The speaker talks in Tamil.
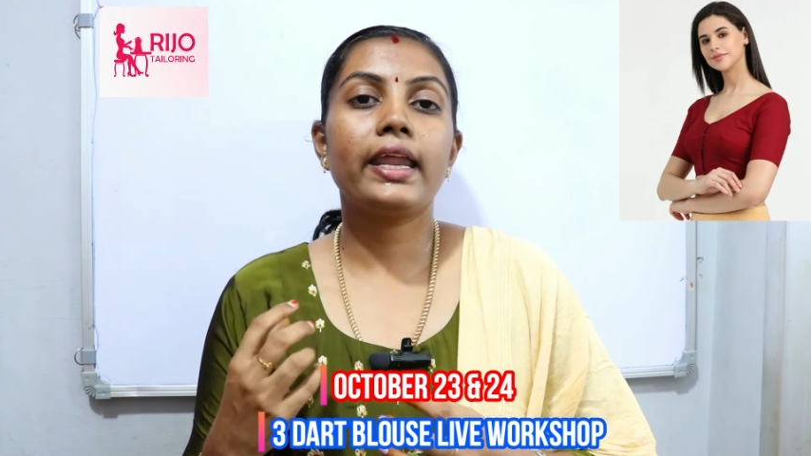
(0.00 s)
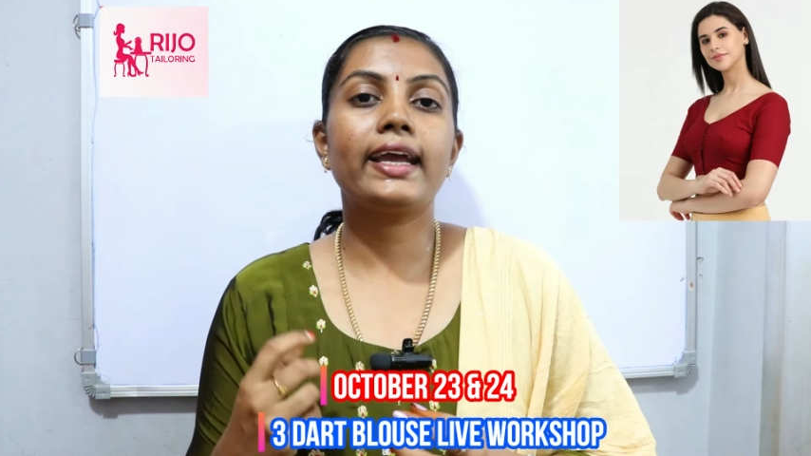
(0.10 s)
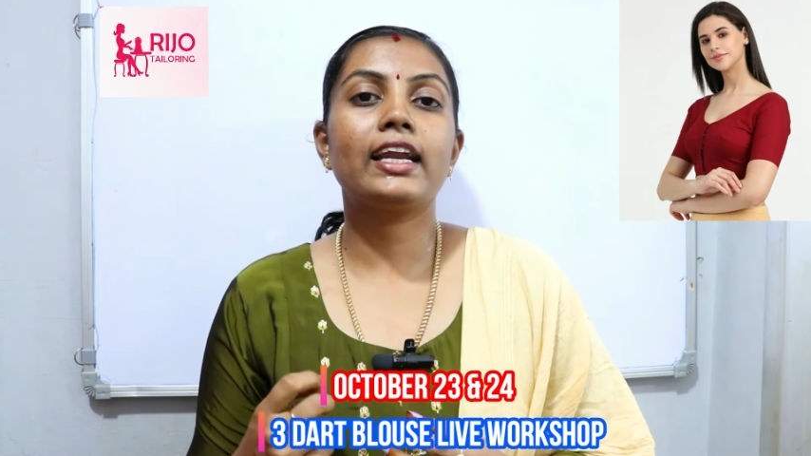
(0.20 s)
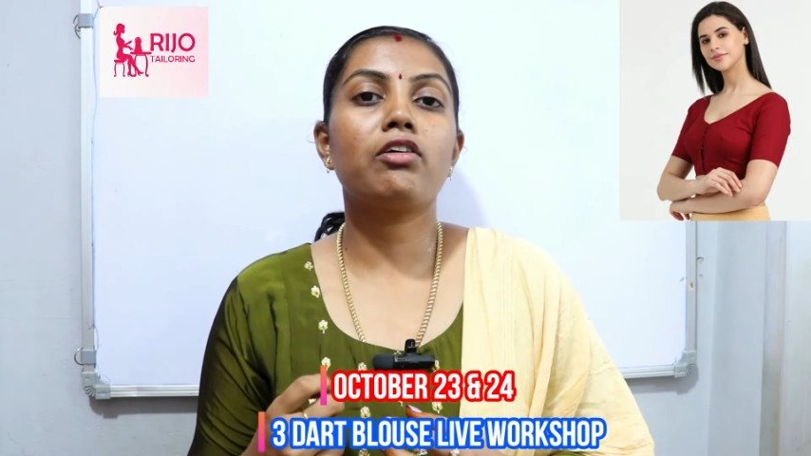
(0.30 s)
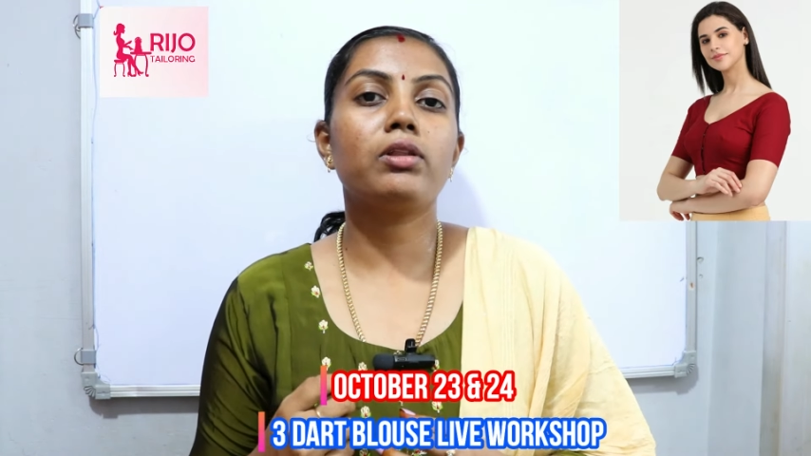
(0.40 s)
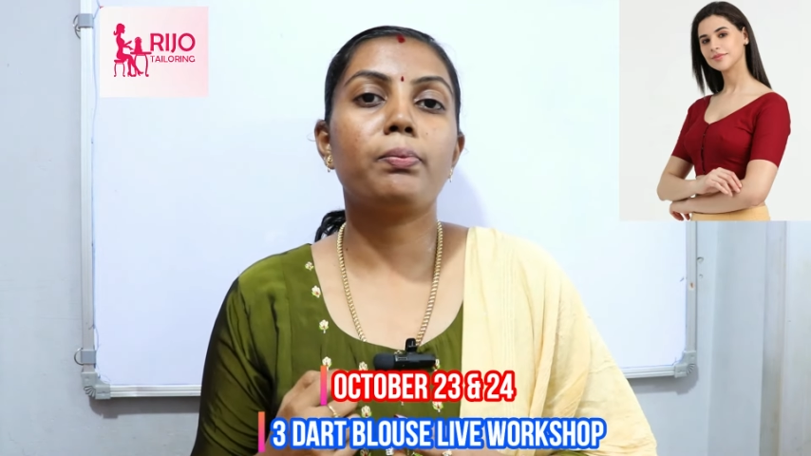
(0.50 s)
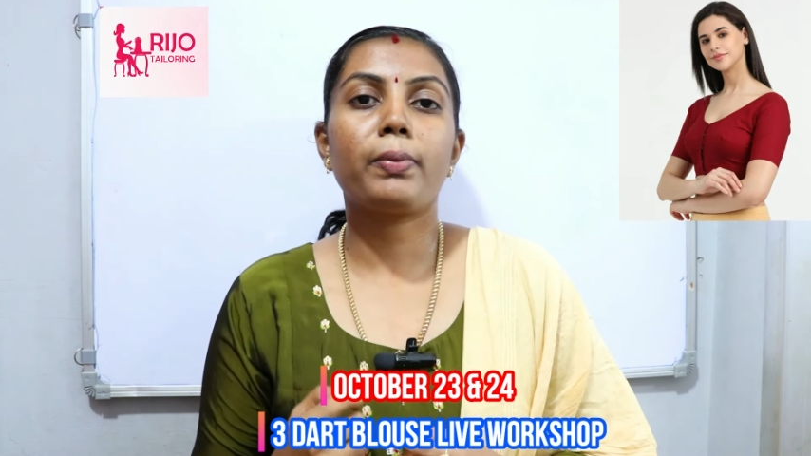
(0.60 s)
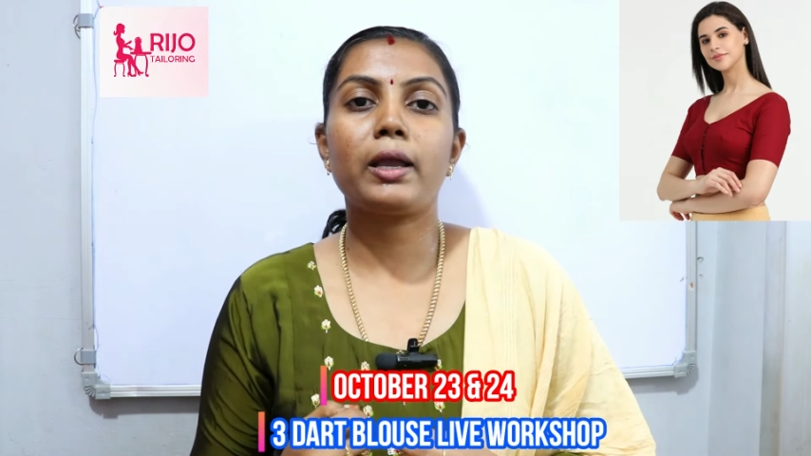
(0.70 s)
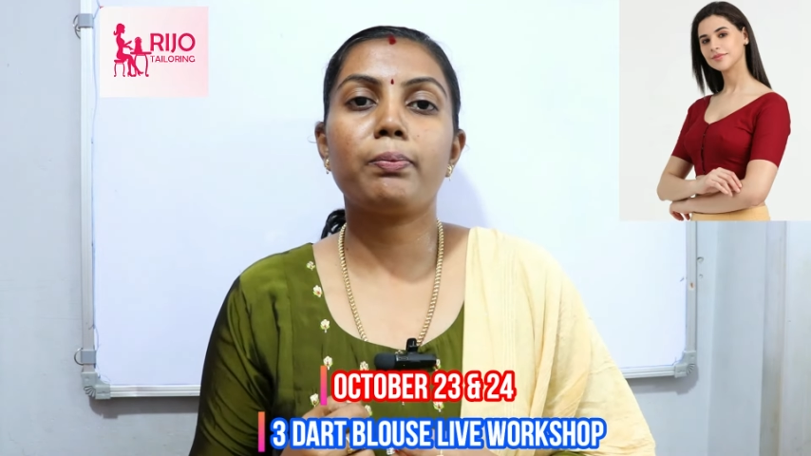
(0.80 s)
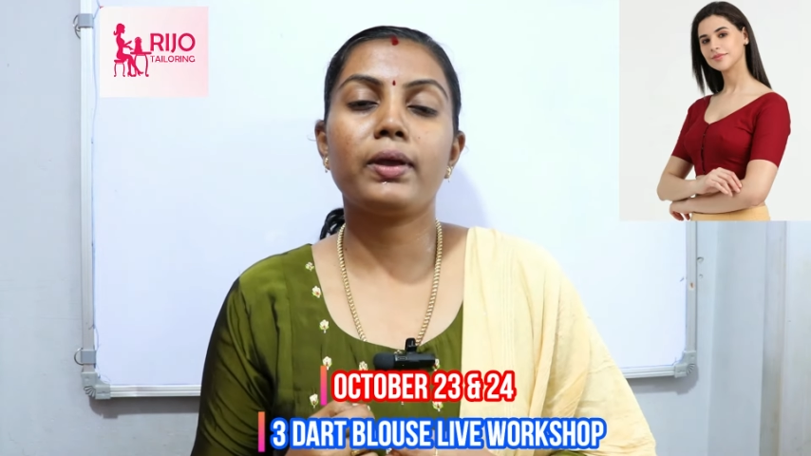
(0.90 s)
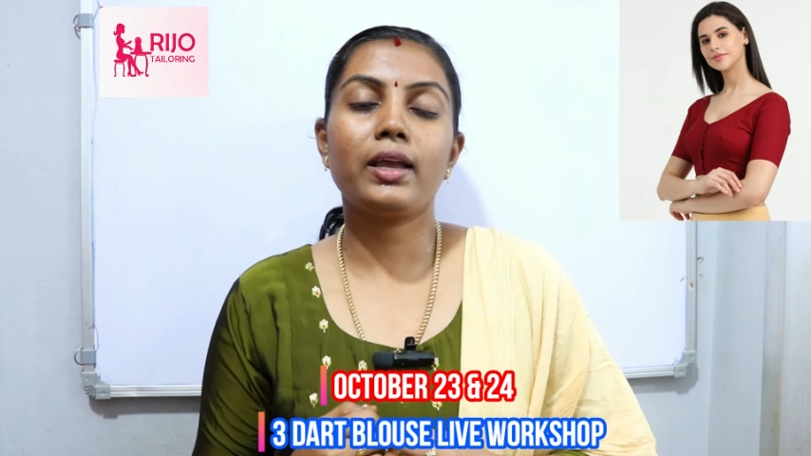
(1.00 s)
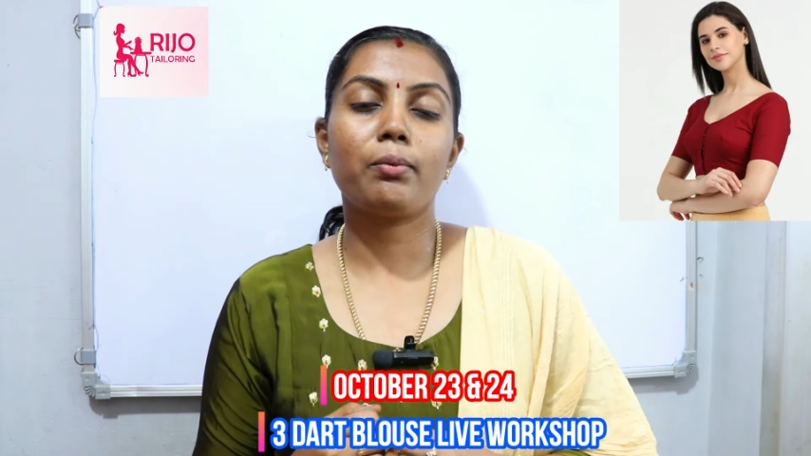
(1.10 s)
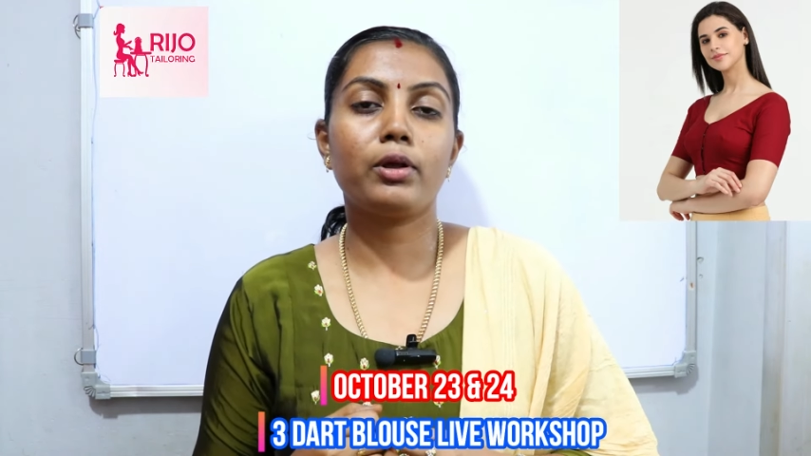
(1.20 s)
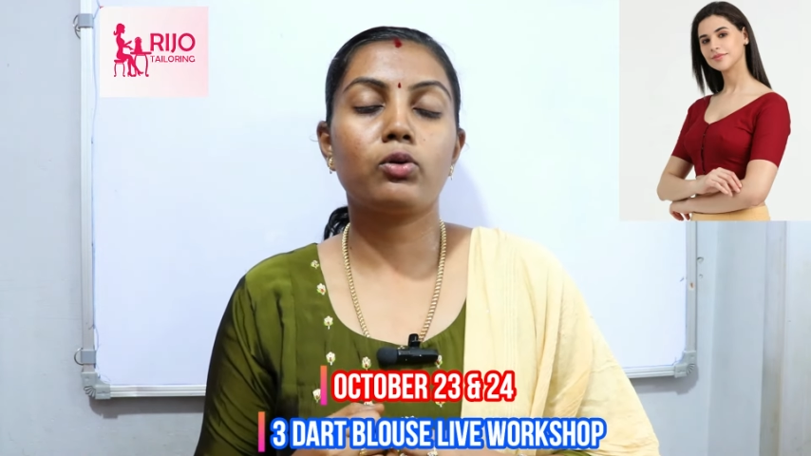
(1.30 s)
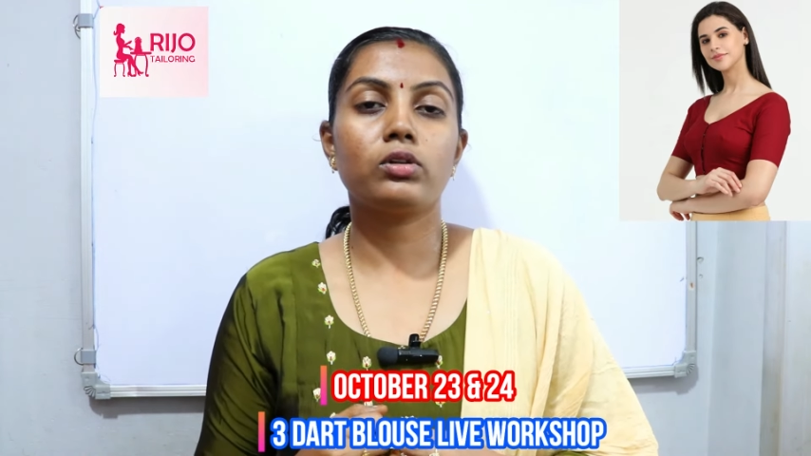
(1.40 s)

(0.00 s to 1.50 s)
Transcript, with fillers: நெக்கில் வந்து பைப்பிங் எப்படி